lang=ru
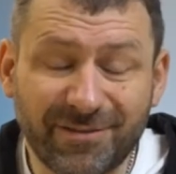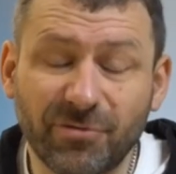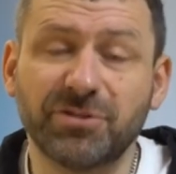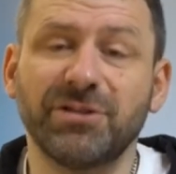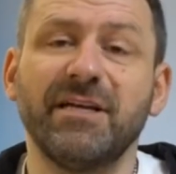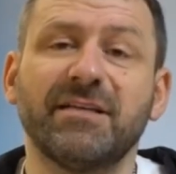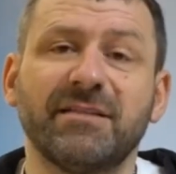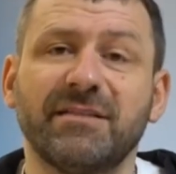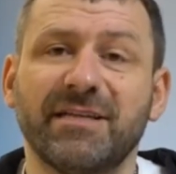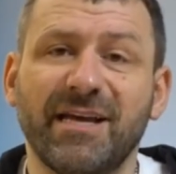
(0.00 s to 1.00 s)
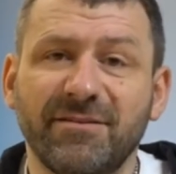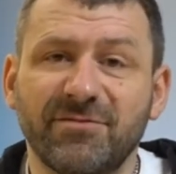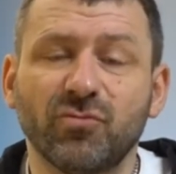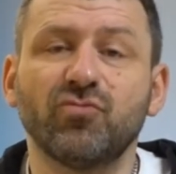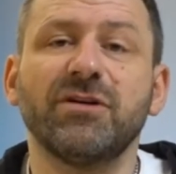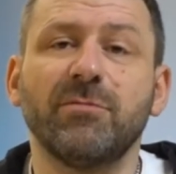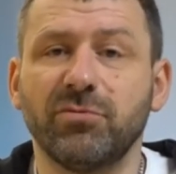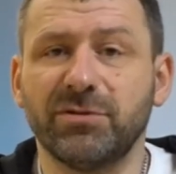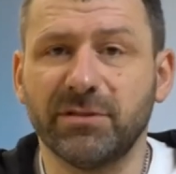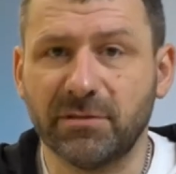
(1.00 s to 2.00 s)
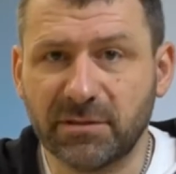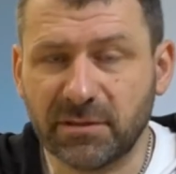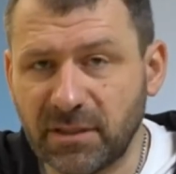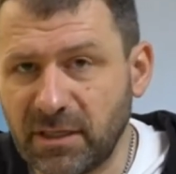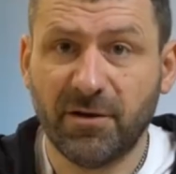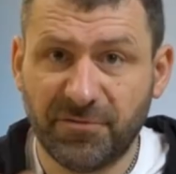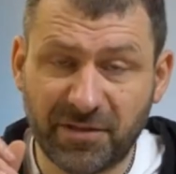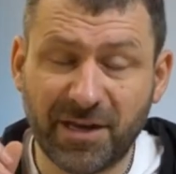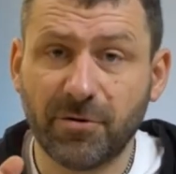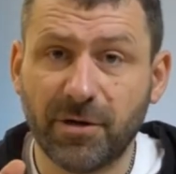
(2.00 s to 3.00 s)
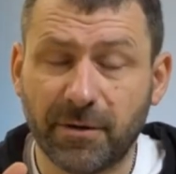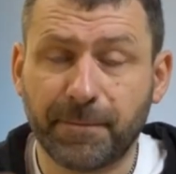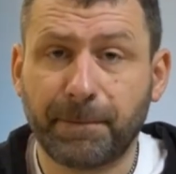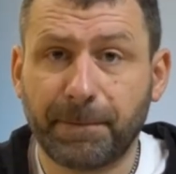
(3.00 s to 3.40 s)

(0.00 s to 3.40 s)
Так вот, железный занавес уже опустился. Второе.